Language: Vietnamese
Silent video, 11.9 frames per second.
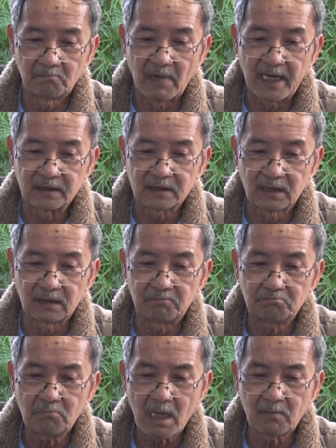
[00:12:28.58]
Bài thơ
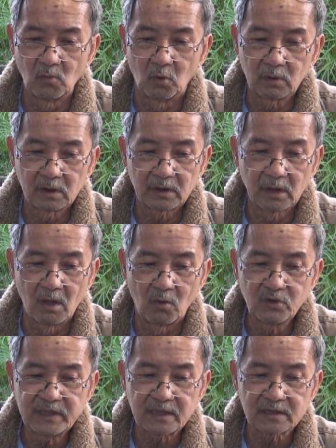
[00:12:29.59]
bắt buộc
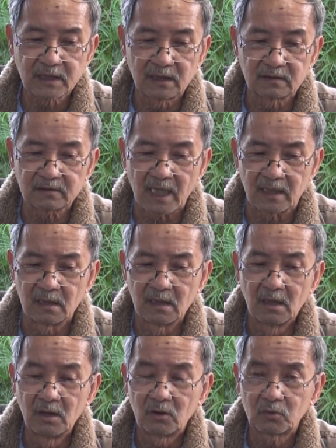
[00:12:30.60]
đổi danh xưng thành
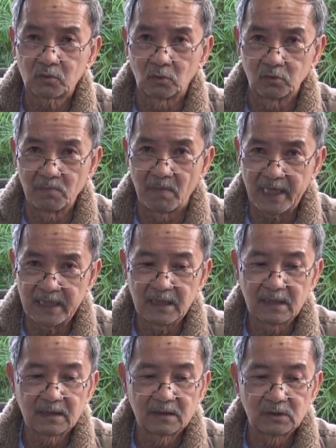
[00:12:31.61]
tụi bay
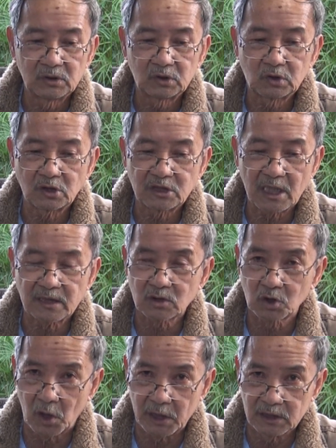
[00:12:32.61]
cho rạch
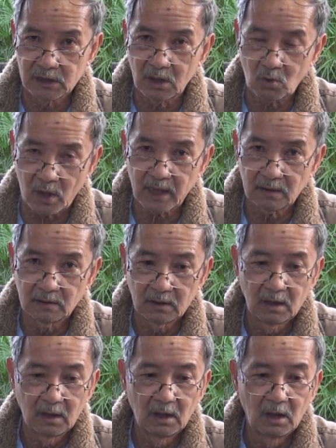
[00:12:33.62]
ròi dứt khoát.
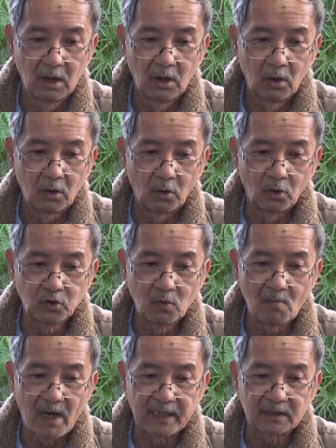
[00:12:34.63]
Nội
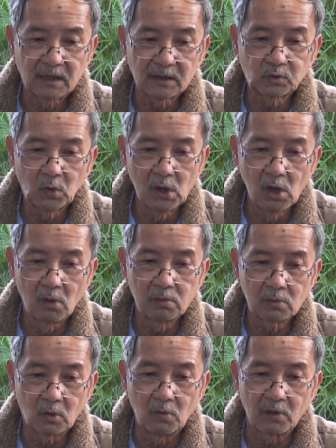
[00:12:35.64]
dung bài thơ tuyên
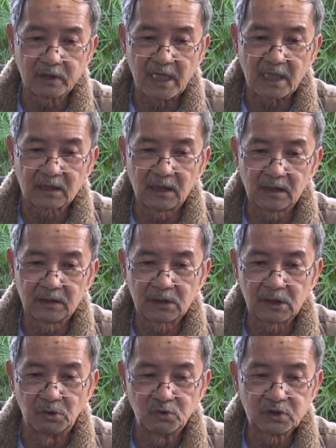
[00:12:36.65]
ngôn của một nhà thơ
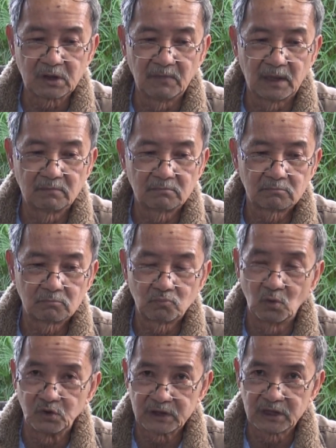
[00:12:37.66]
cựu chiến binh
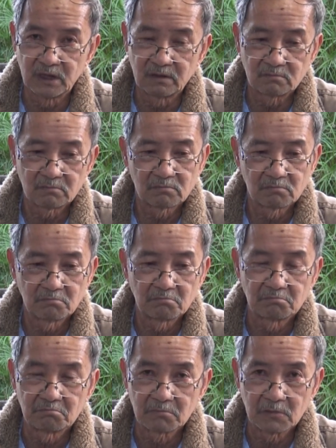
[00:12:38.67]
Bùi Chí Vinh
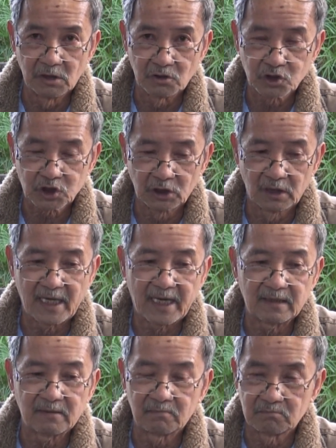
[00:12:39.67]
được sửa
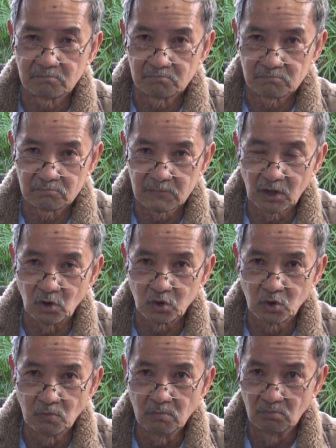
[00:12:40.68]
lại với nội
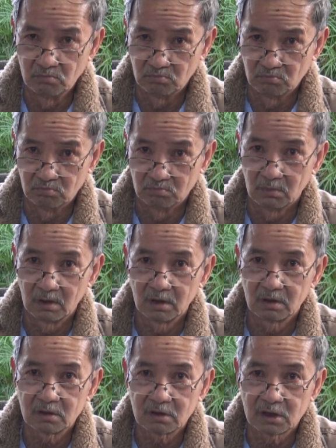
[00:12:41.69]
dung
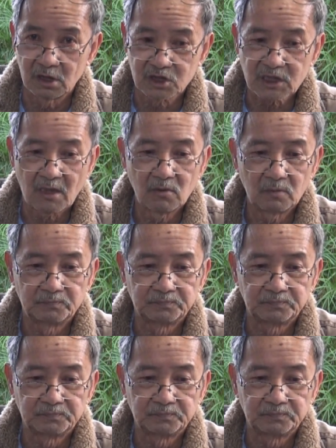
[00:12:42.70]
như sau.